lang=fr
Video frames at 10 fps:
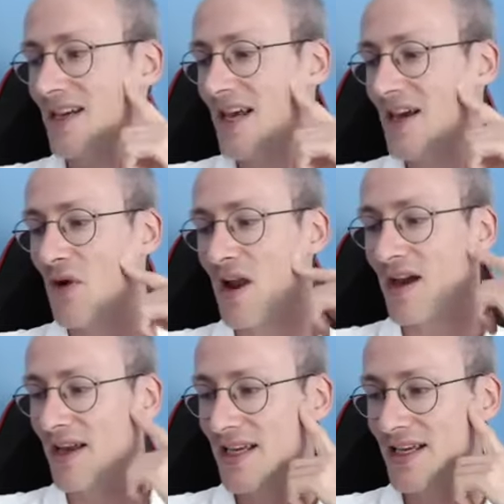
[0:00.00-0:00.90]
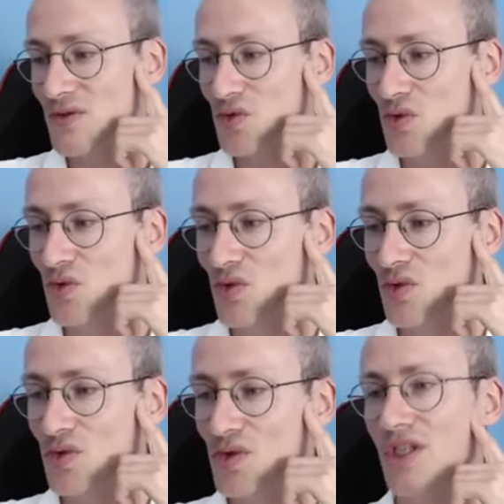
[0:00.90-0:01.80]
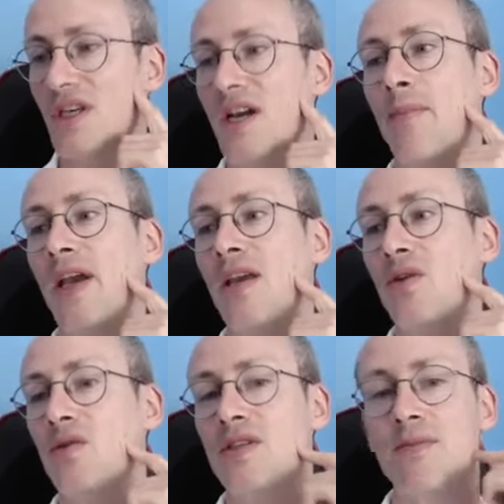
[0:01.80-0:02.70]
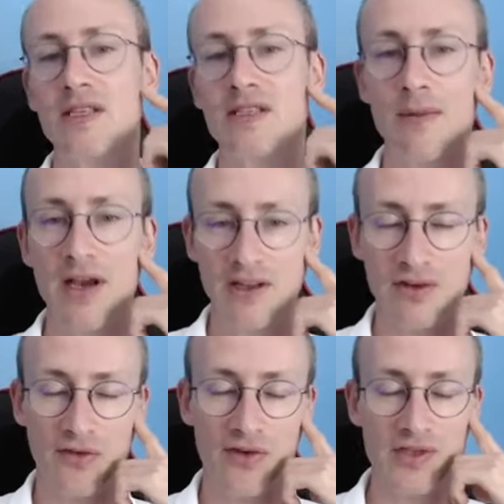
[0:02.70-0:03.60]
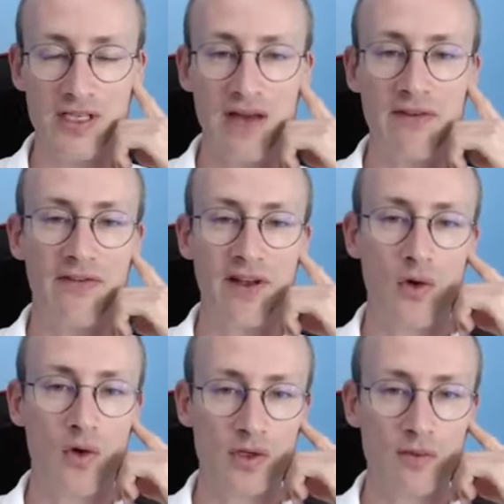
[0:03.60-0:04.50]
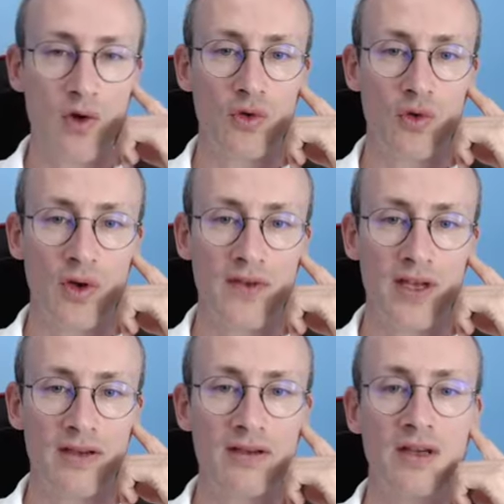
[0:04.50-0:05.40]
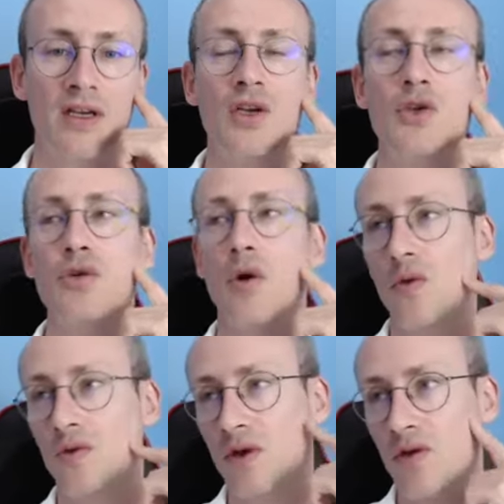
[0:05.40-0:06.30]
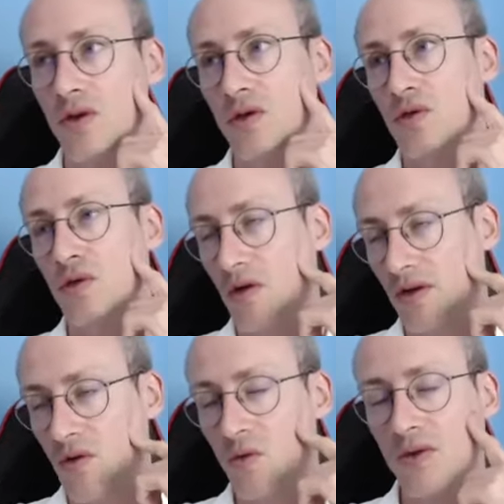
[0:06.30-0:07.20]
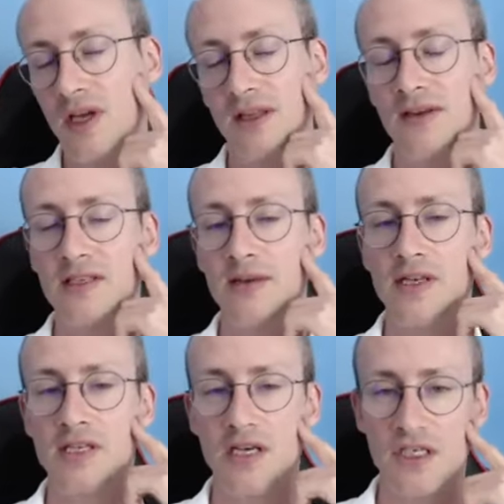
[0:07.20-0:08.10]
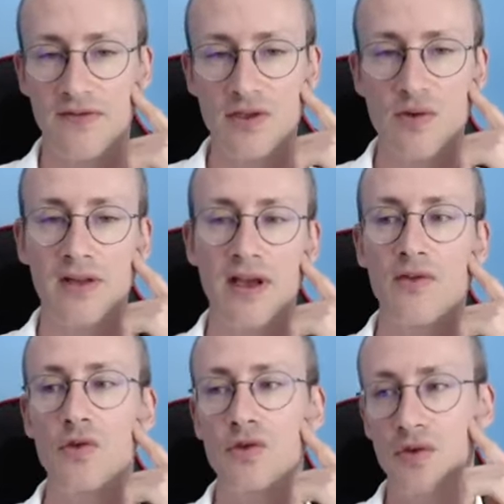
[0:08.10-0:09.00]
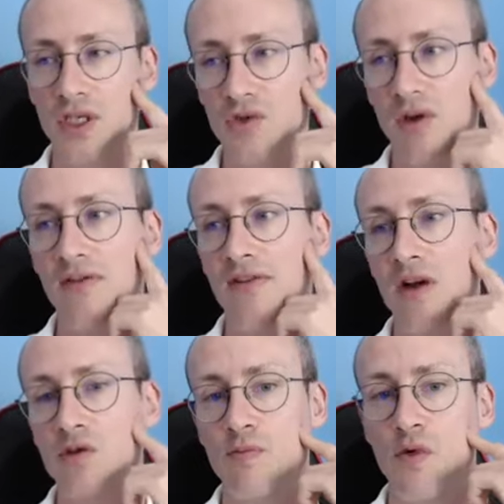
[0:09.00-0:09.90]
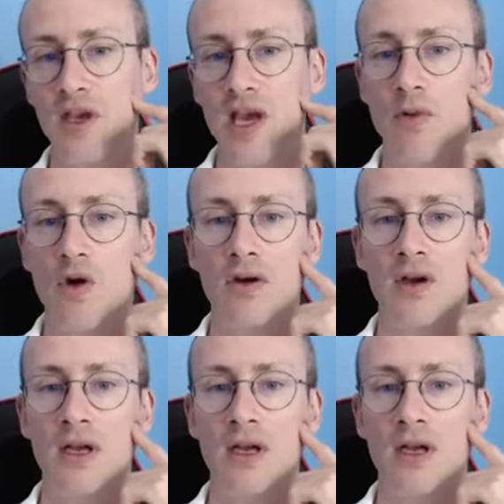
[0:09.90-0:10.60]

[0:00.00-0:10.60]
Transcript: et, voilà. Et du coup, j'ai appris que Sébastien, marketeur français, avait fait le lancement de Olivier. Je, suis je, suis rentré en contact avec Sébastien, j'ai fait son interview, je lui ai dit que je voudrais faire un lancement également.